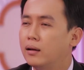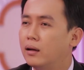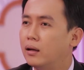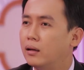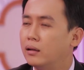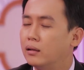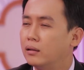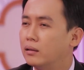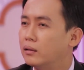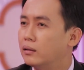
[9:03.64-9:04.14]

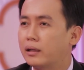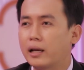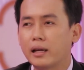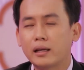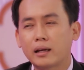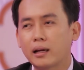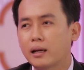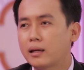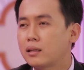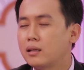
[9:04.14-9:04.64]
uh,
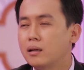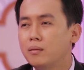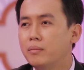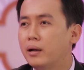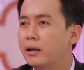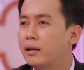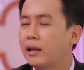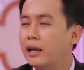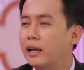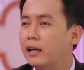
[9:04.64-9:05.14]
cái, cái cái chứng
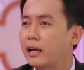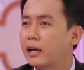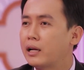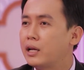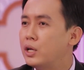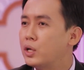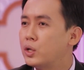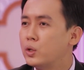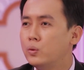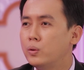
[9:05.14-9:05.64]
minh này
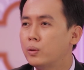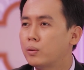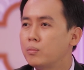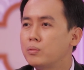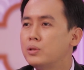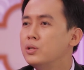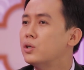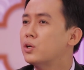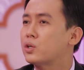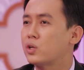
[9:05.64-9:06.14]
các nghiên cứu nó
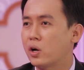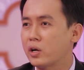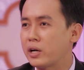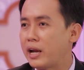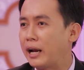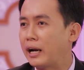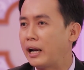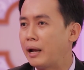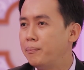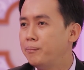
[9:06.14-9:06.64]
cũng chưa có rõ
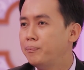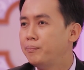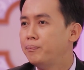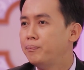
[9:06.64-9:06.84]
ràng lắm.